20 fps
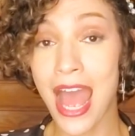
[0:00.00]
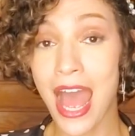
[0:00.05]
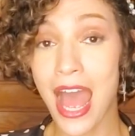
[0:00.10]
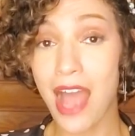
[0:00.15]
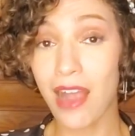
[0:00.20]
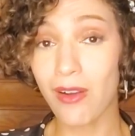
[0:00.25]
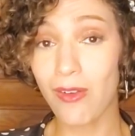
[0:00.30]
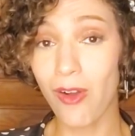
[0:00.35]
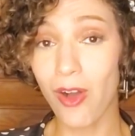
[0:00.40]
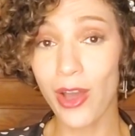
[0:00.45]

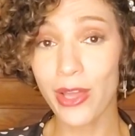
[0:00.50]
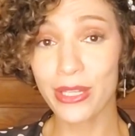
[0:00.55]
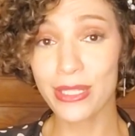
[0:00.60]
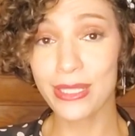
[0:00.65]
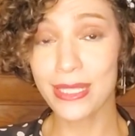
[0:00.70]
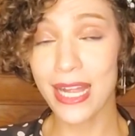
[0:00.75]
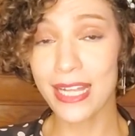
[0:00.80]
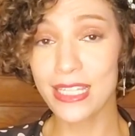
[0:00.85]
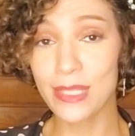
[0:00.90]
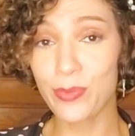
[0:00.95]
agora
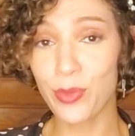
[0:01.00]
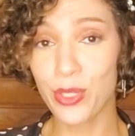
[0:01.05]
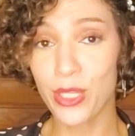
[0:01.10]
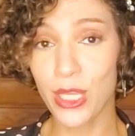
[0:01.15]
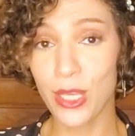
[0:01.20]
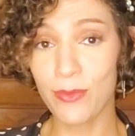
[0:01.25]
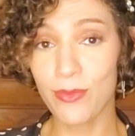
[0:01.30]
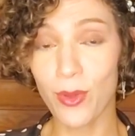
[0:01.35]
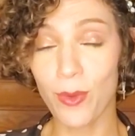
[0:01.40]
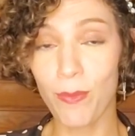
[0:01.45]
está
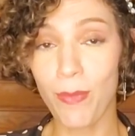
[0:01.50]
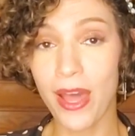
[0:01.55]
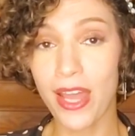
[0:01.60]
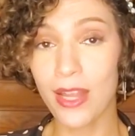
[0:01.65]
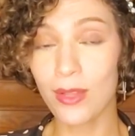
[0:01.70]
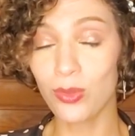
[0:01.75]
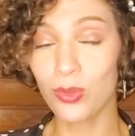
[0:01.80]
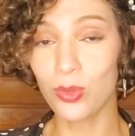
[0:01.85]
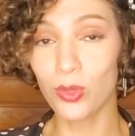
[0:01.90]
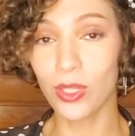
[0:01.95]
disponível
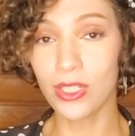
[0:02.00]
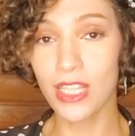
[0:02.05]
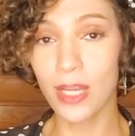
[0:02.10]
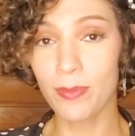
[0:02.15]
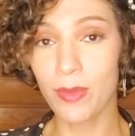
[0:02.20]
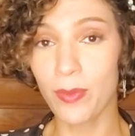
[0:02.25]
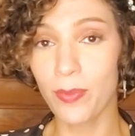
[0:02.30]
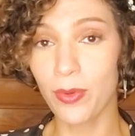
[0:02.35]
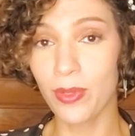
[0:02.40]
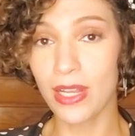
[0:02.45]
para toda
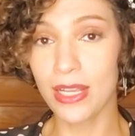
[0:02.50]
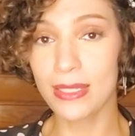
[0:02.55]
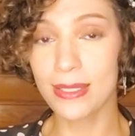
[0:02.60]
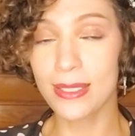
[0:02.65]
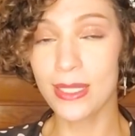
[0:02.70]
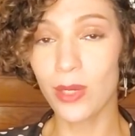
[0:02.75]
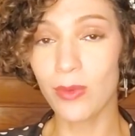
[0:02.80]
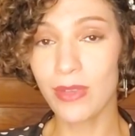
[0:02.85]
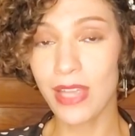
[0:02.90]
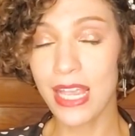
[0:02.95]
a
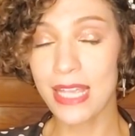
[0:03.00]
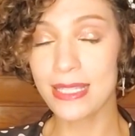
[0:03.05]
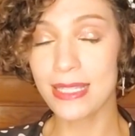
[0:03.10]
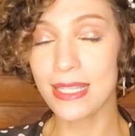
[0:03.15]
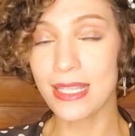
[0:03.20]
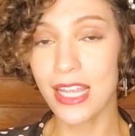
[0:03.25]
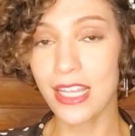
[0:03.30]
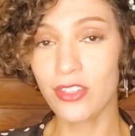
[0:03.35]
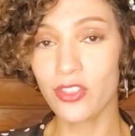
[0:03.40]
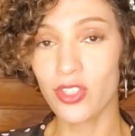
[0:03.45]
população
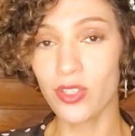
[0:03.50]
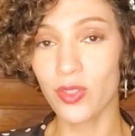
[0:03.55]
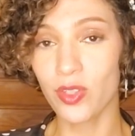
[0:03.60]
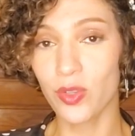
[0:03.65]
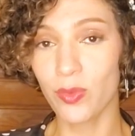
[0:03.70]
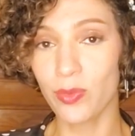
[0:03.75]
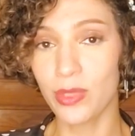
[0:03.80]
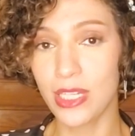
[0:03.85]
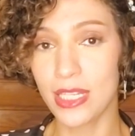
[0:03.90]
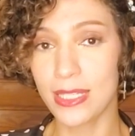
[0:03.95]
residente
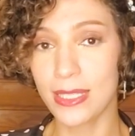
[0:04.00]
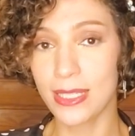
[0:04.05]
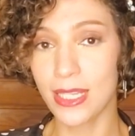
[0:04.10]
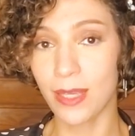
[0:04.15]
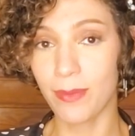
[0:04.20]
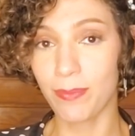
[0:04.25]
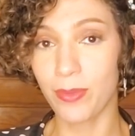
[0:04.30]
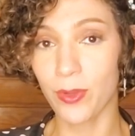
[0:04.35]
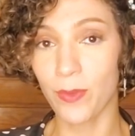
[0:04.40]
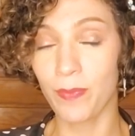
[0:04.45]
no
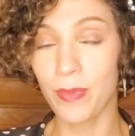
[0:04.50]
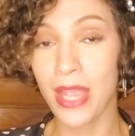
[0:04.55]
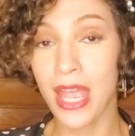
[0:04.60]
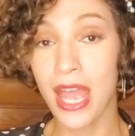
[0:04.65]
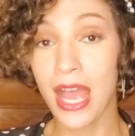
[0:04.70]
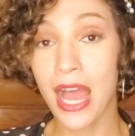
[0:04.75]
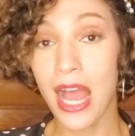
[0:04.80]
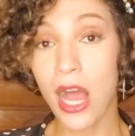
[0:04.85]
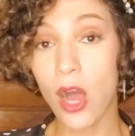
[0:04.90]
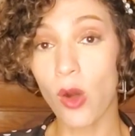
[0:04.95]
município.
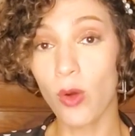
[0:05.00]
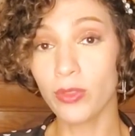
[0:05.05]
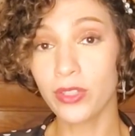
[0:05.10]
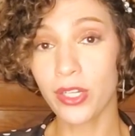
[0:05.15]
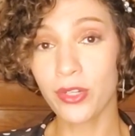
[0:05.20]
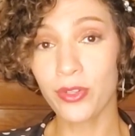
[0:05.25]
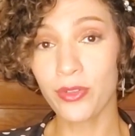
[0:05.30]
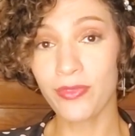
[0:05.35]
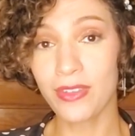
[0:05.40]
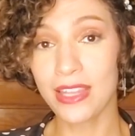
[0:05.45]
A
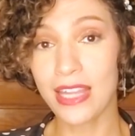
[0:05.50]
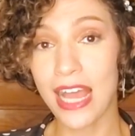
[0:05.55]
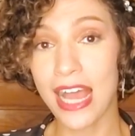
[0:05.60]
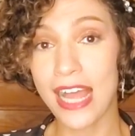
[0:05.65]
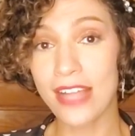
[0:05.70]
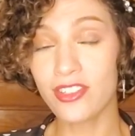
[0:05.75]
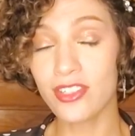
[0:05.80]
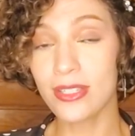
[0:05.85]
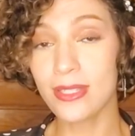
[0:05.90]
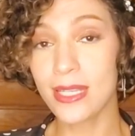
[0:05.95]
outra
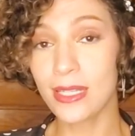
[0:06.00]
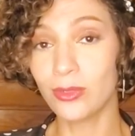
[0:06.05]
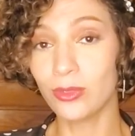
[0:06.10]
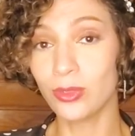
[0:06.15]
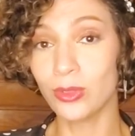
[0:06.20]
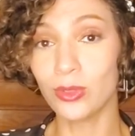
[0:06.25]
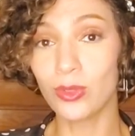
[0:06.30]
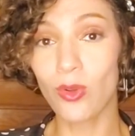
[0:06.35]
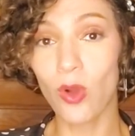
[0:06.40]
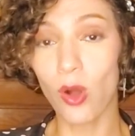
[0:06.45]
novidade,
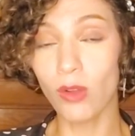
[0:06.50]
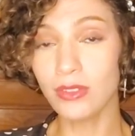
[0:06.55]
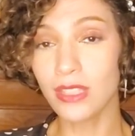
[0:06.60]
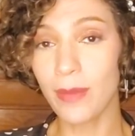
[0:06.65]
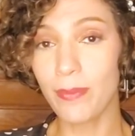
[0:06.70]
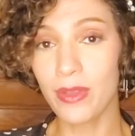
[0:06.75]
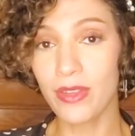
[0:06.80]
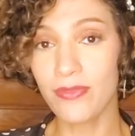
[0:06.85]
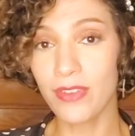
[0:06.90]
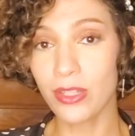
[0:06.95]
segundo
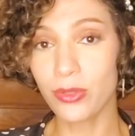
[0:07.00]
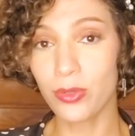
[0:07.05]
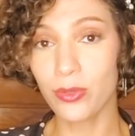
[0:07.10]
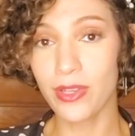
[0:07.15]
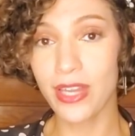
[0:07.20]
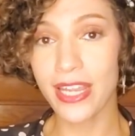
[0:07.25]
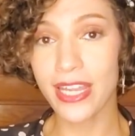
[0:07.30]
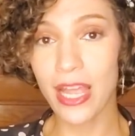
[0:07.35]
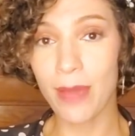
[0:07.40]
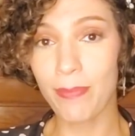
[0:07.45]
conta a
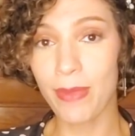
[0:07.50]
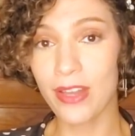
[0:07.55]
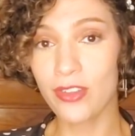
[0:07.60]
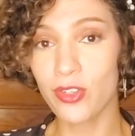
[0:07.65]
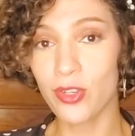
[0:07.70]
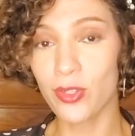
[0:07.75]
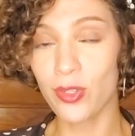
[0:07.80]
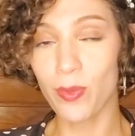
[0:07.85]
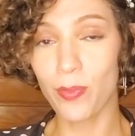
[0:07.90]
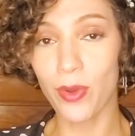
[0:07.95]
prefeitura, é que a
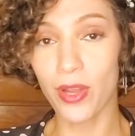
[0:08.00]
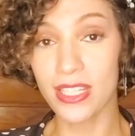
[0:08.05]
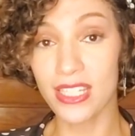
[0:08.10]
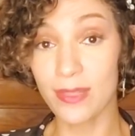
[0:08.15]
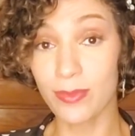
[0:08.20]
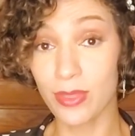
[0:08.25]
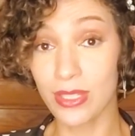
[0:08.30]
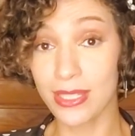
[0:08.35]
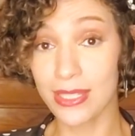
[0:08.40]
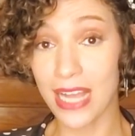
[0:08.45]
partir do
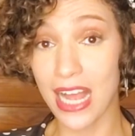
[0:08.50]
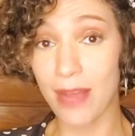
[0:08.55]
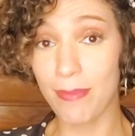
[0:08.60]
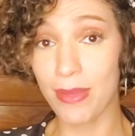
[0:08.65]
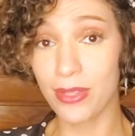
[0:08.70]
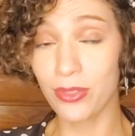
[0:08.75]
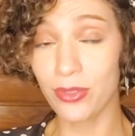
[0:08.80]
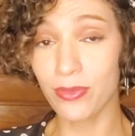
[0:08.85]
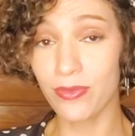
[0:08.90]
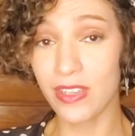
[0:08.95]
próximo
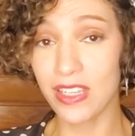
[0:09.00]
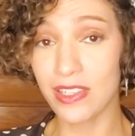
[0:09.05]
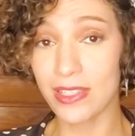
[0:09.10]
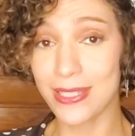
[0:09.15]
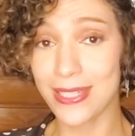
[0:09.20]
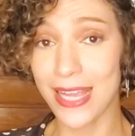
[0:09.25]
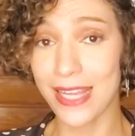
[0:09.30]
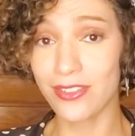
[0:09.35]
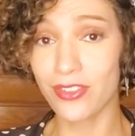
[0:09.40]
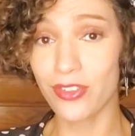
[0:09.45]
sábado,
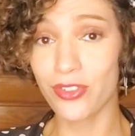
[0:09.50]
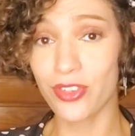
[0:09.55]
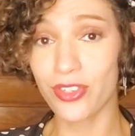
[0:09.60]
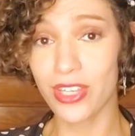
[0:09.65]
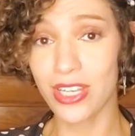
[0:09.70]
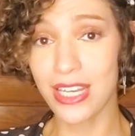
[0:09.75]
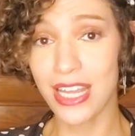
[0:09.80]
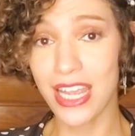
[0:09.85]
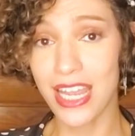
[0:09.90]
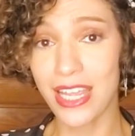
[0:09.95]
27 de
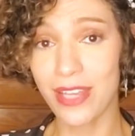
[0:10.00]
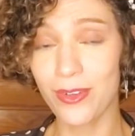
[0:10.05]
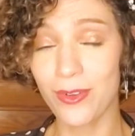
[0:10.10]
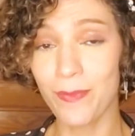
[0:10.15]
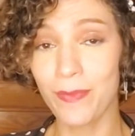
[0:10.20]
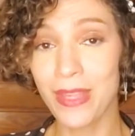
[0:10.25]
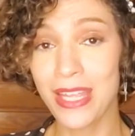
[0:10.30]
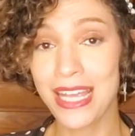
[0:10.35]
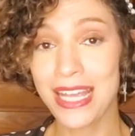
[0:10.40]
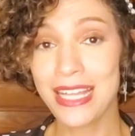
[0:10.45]

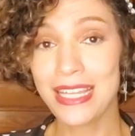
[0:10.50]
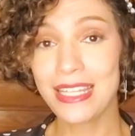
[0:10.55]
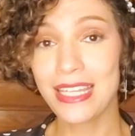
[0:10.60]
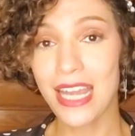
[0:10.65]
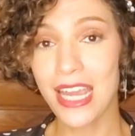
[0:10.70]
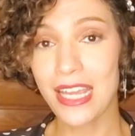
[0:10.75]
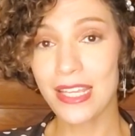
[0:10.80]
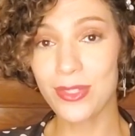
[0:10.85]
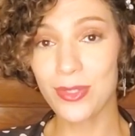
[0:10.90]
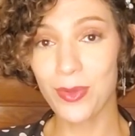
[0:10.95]
janeiro,
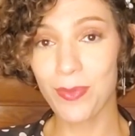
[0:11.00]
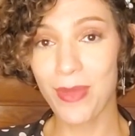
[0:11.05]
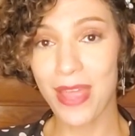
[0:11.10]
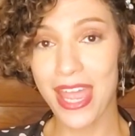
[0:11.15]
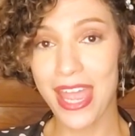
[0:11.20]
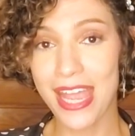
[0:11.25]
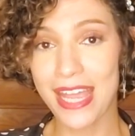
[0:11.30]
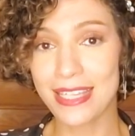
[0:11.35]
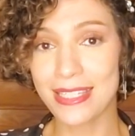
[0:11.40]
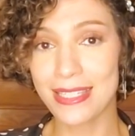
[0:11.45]
três
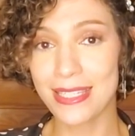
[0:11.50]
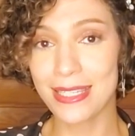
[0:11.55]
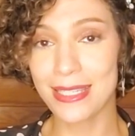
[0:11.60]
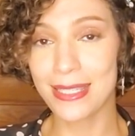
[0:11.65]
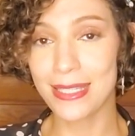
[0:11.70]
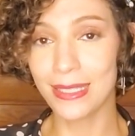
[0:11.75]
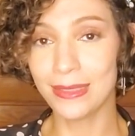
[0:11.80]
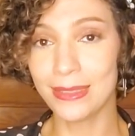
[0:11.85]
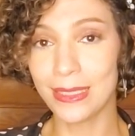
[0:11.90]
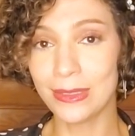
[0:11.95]
UBS,
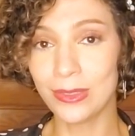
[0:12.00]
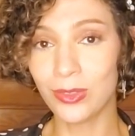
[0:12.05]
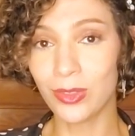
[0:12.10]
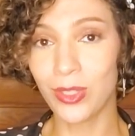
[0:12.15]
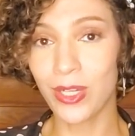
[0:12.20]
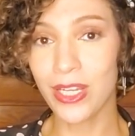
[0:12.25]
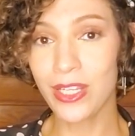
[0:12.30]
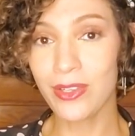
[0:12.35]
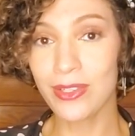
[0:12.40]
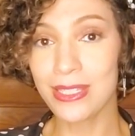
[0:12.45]
Santo
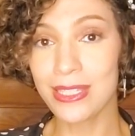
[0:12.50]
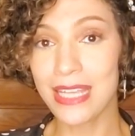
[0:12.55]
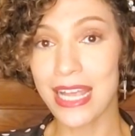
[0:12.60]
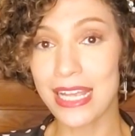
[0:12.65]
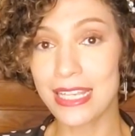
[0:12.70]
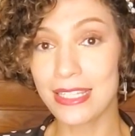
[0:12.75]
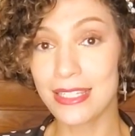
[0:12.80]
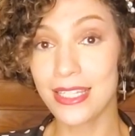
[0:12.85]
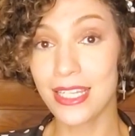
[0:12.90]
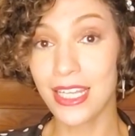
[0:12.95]
Antônio,
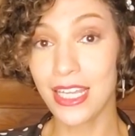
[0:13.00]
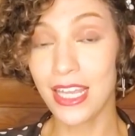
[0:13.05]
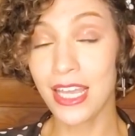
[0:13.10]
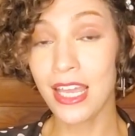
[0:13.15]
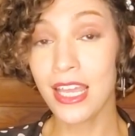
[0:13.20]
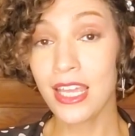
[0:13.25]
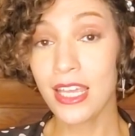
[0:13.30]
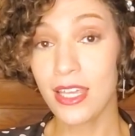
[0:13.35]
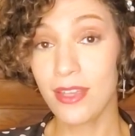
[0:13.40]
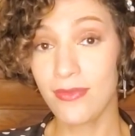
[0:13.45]

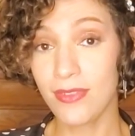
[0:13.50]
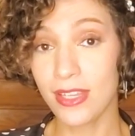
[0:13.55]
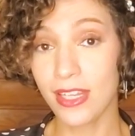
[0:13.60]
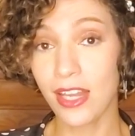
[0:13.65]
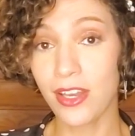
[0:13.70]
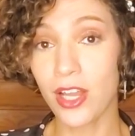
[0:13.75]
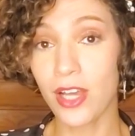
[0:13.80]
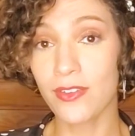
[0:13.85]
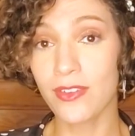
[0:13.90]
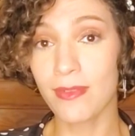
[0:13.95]
CSI e
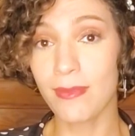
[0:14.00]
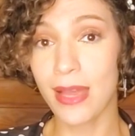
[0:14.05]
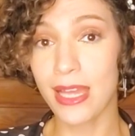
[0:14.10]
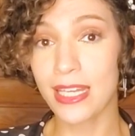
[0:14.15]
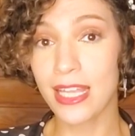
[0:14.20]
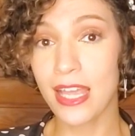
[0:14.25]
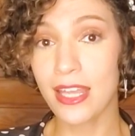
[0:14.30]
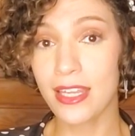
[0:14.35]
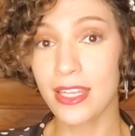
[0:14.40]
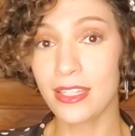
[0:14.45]
Vila Nova
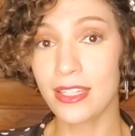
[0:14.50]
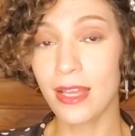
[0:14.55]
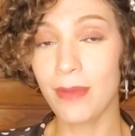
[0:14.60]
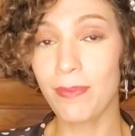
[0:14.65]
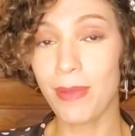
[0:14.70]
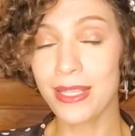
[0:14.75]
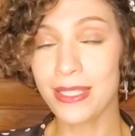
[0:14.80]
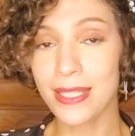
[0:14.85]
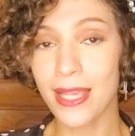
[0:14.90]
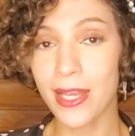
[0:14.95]
Margarida,
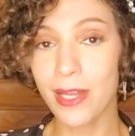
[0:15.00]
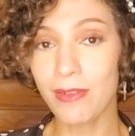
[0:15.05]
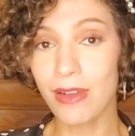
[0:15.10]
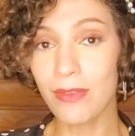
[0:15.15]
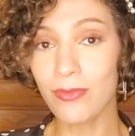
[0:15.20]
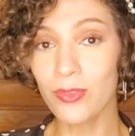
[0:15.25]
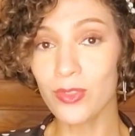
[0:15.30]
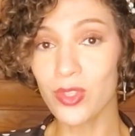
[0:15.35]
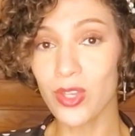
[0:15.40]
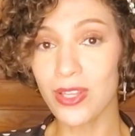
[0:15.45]
passarão
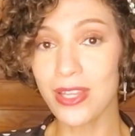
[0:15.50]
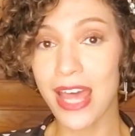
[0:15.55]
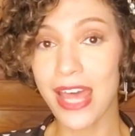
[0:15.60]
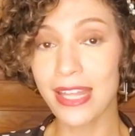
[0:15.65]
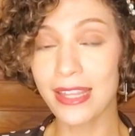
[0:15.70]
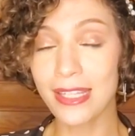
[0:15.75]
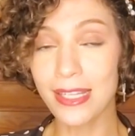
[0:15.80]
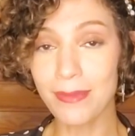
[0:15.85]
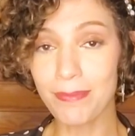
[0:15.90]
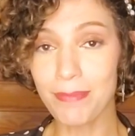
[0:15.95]
a
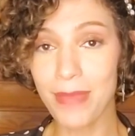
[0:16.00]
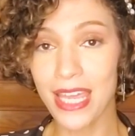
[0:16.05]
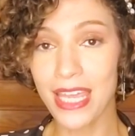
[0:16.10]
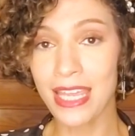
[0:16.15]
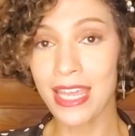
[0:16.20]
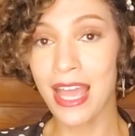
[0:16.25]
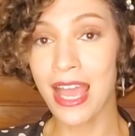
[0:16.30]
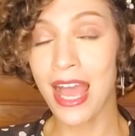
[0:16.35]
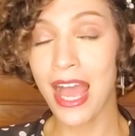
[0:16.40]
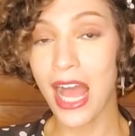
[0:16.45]
funcionar
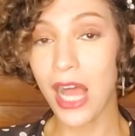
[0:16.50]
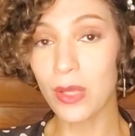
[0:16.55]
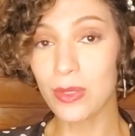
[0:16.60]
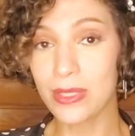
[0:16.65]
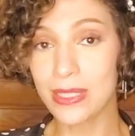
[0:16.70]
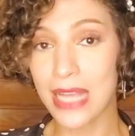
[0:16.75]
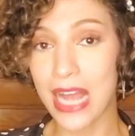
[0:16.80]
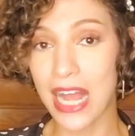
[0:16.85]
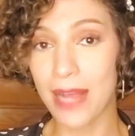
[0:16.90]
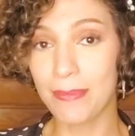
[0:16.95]
também
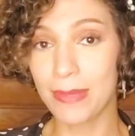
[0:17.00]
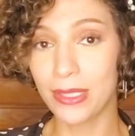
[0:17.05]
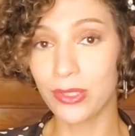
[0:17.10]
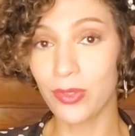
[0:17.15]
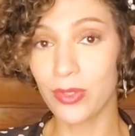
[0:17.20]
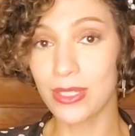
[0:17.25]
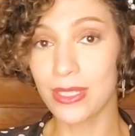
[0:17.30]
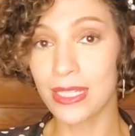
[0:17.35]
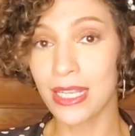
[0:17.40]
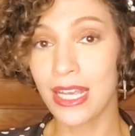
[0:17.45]
aos
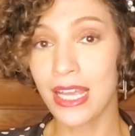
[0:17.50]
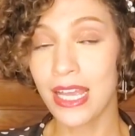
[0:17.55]
sábados.